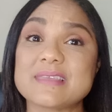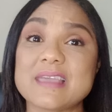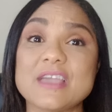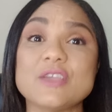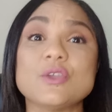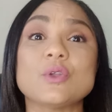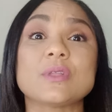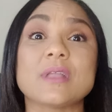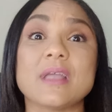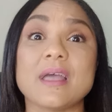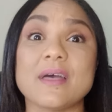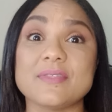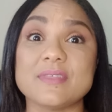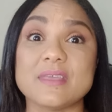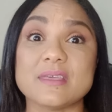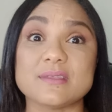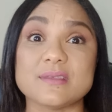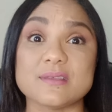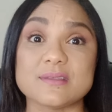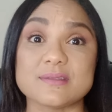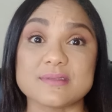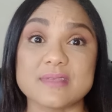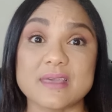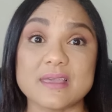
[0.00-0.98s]
que yo tenía
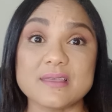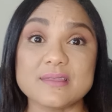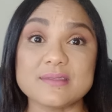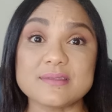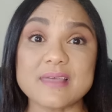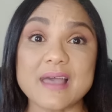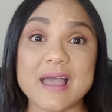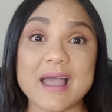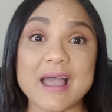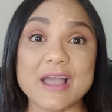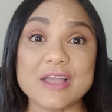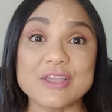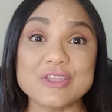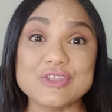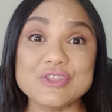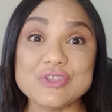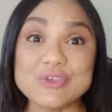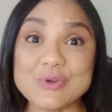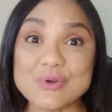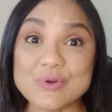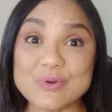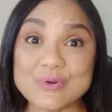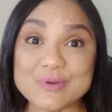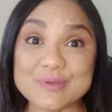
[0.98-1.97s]
16
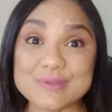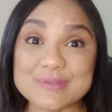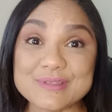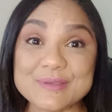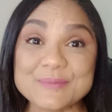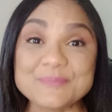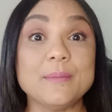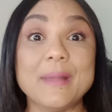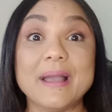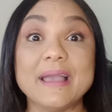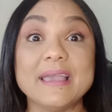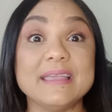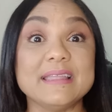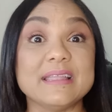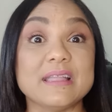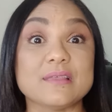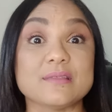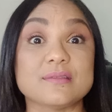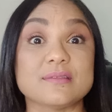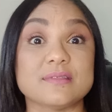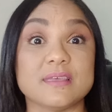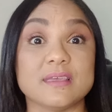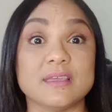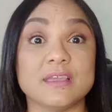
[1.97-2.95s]
años.
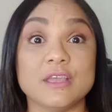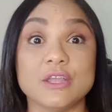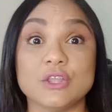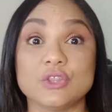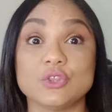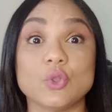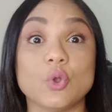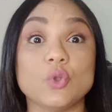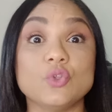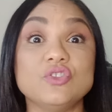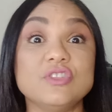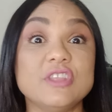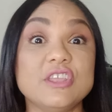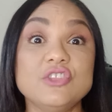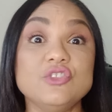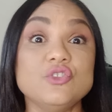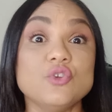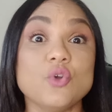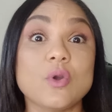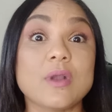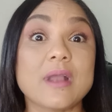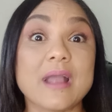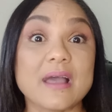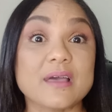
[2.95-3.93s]
Imagínense, dos
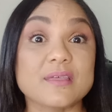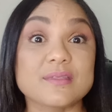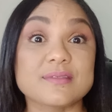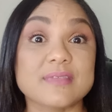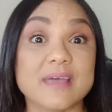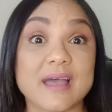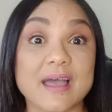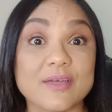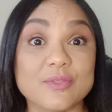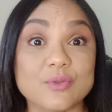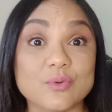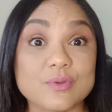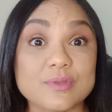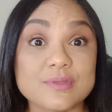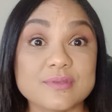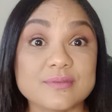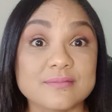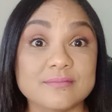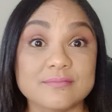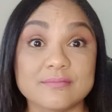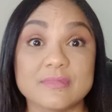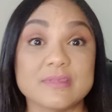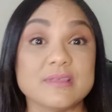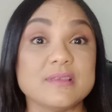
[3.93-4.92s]
niños casados,
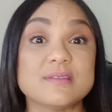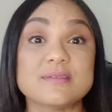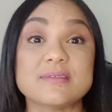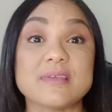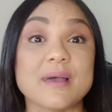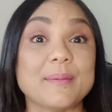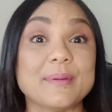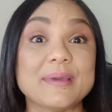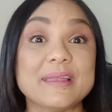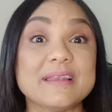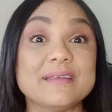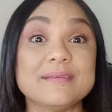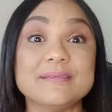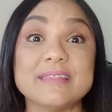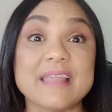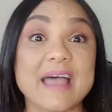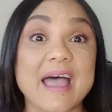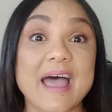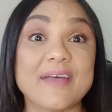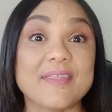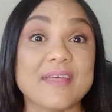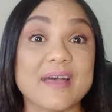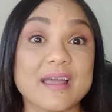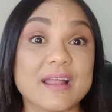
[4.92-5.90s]
sin saber
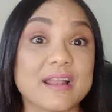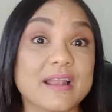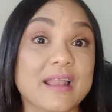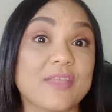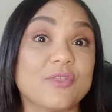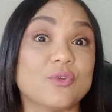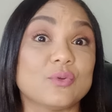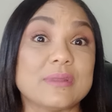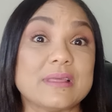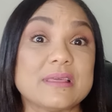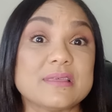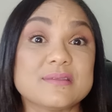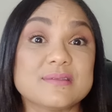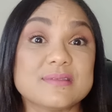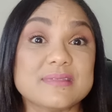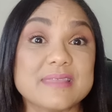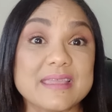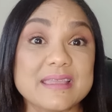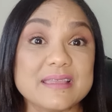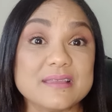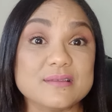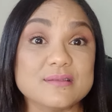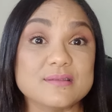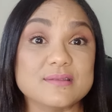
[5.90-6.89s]
nada de la
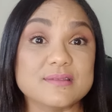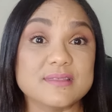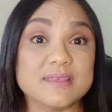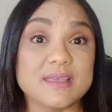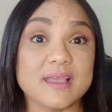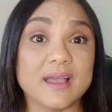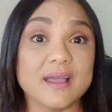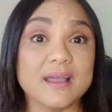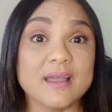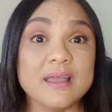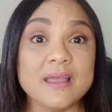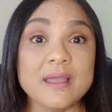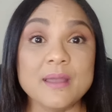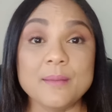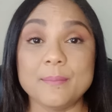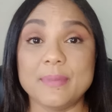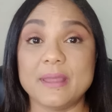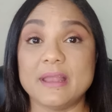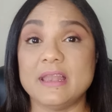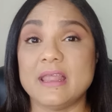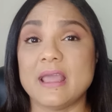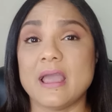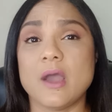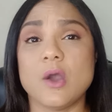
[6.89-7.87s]
adolescencia,
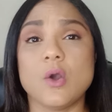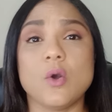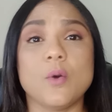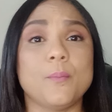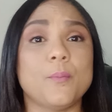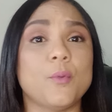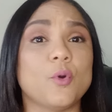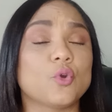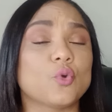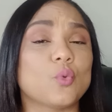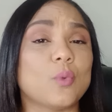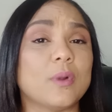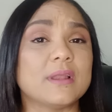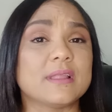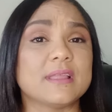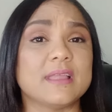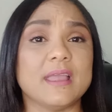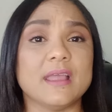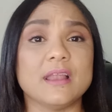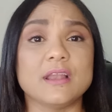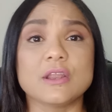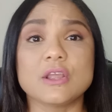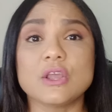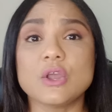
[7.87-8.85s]
peleábamos por
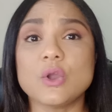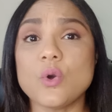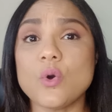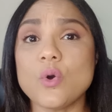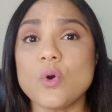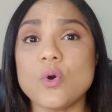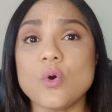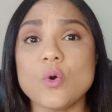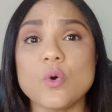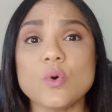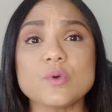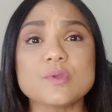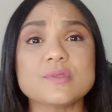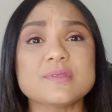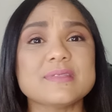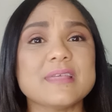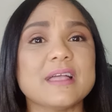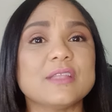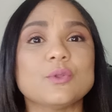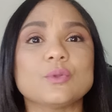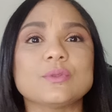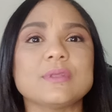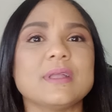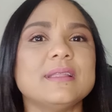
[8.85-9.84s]
cualquier
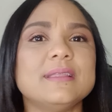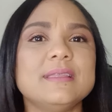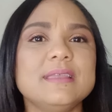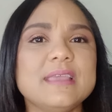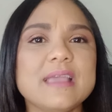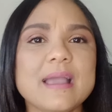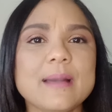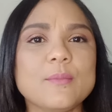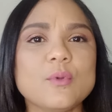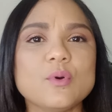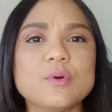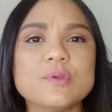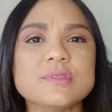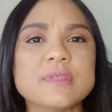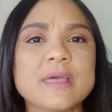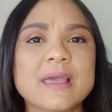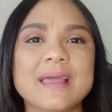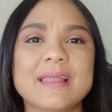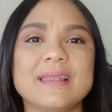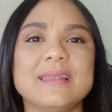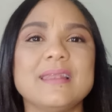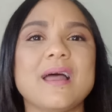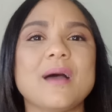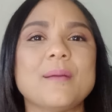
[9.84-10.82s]
cosa, no teníamos
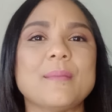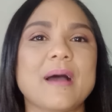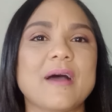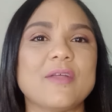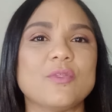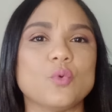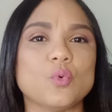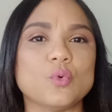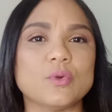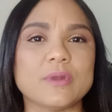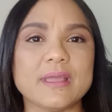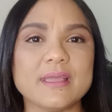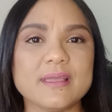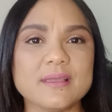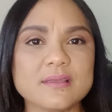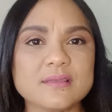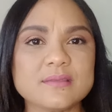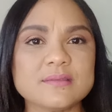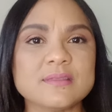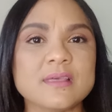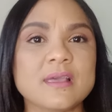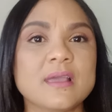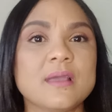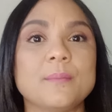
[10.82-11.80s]
la
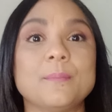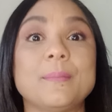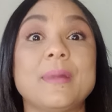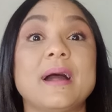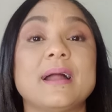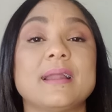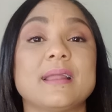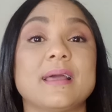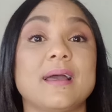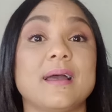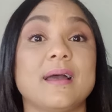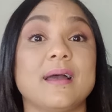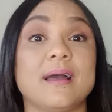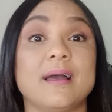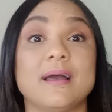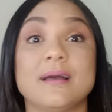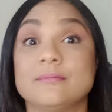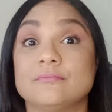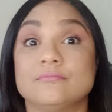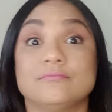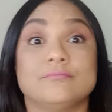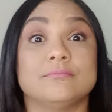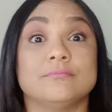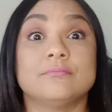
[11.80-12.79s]
madurez para
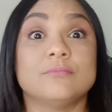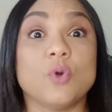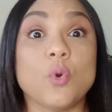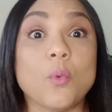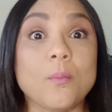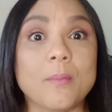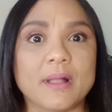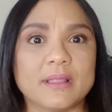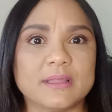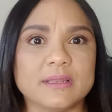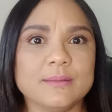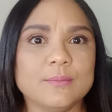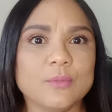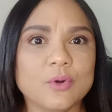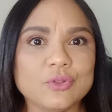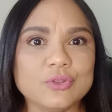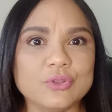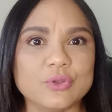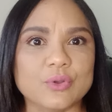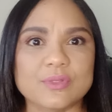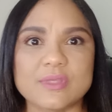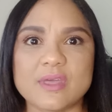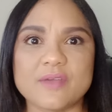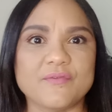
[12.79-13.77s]
un
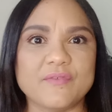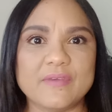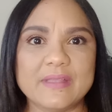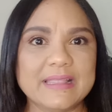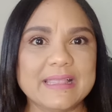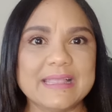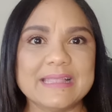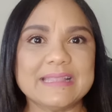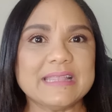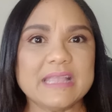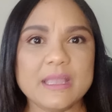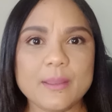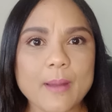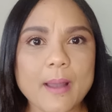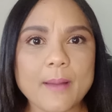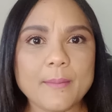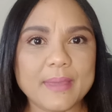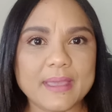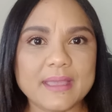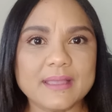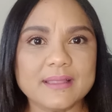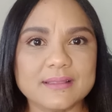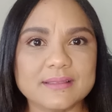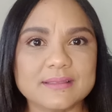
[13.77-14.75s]
matrimonio,
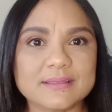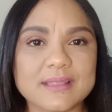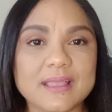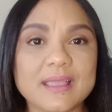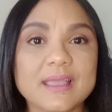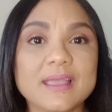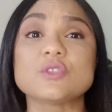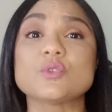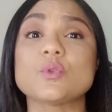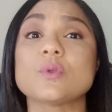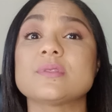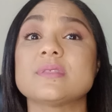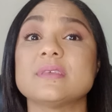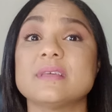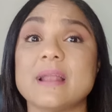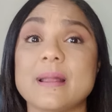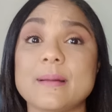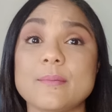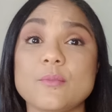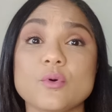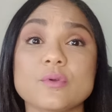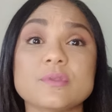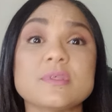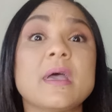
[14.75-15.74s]
definitivamente. Entonces
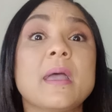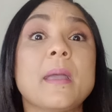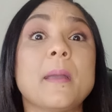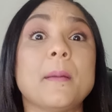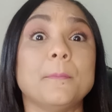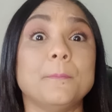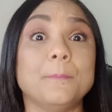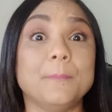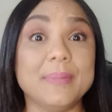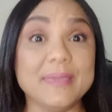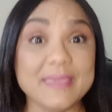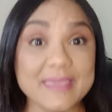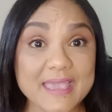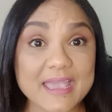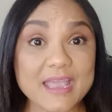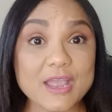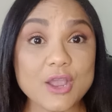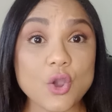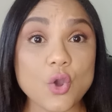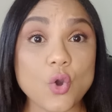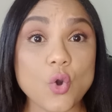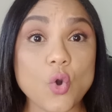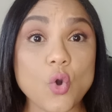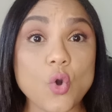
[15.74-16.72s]
éramos
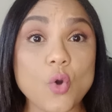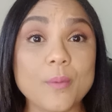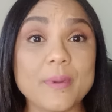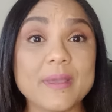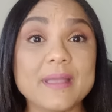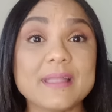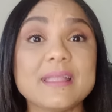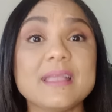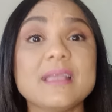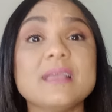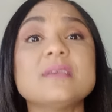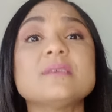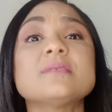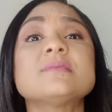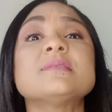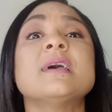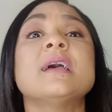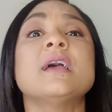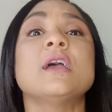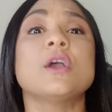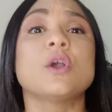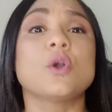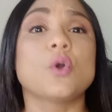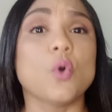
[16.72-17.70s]
bien jóvenes,
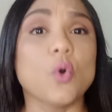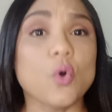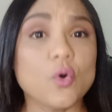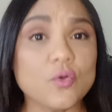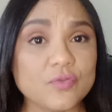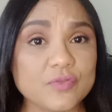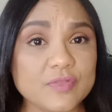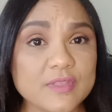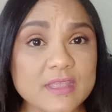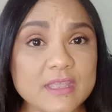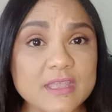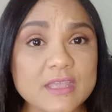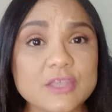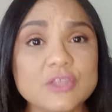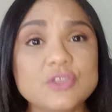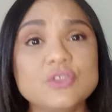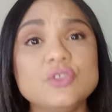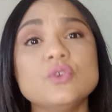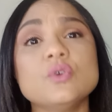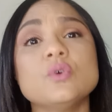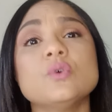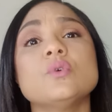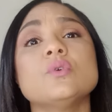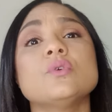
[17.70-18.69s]
con
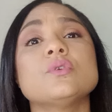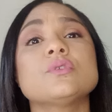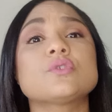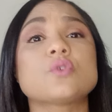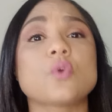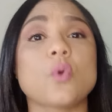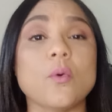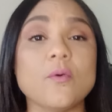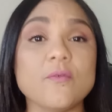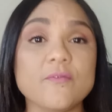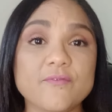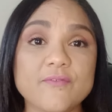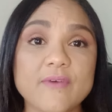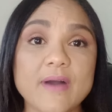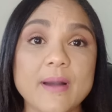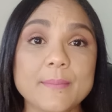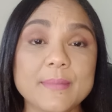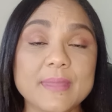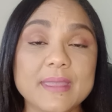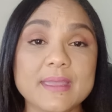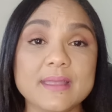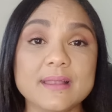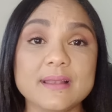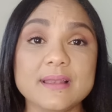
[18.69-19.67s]
niños, con
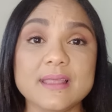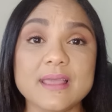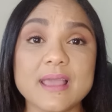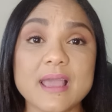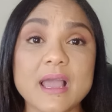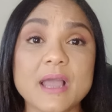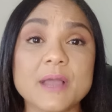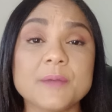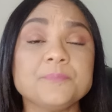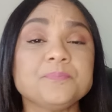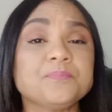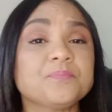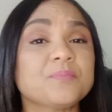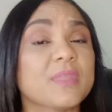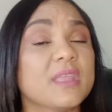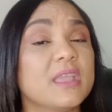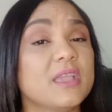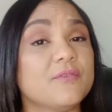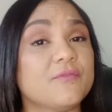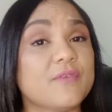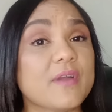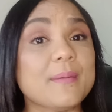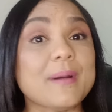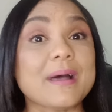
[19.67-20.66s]
familia,
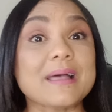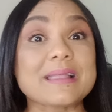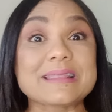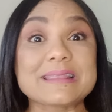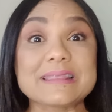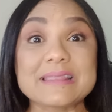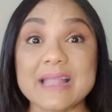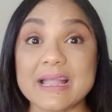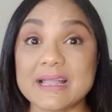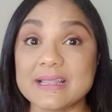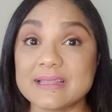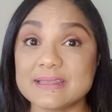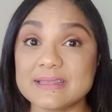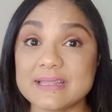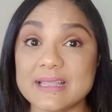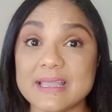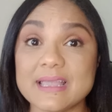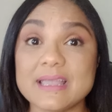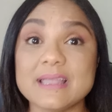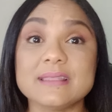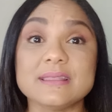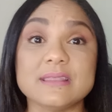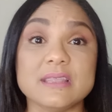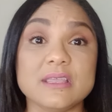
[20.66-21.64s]
y fue
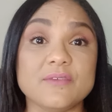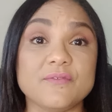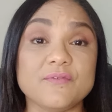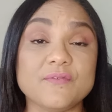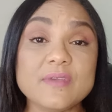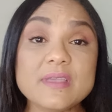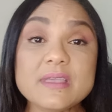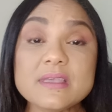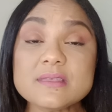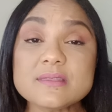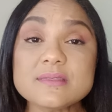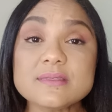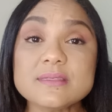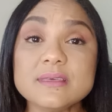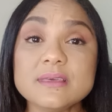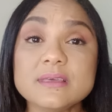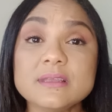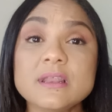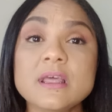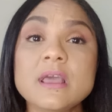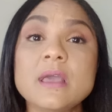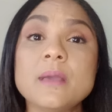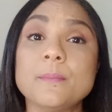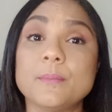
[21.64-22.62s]
bastante
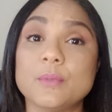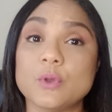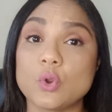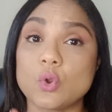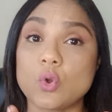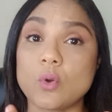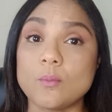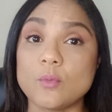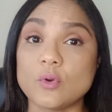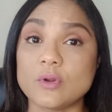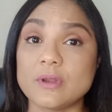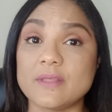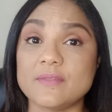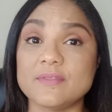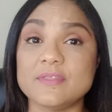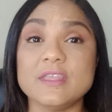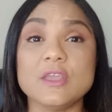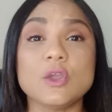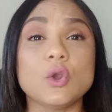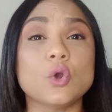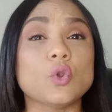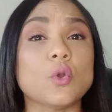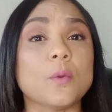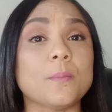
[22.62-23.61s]
difícil, pero como les
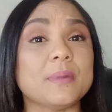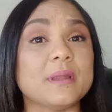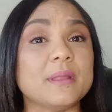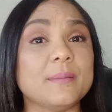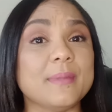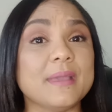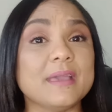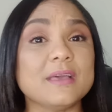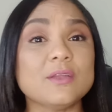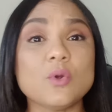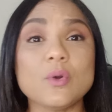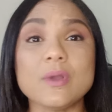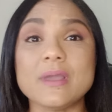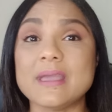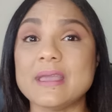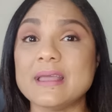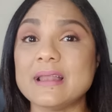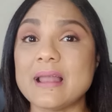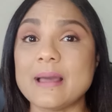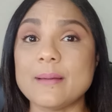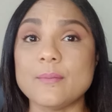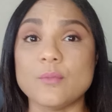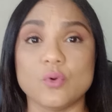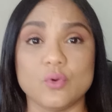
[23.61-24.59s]
digo, lo primero es
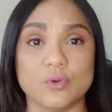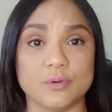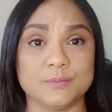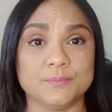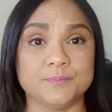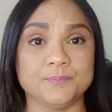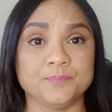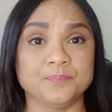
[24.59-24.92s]
el amor.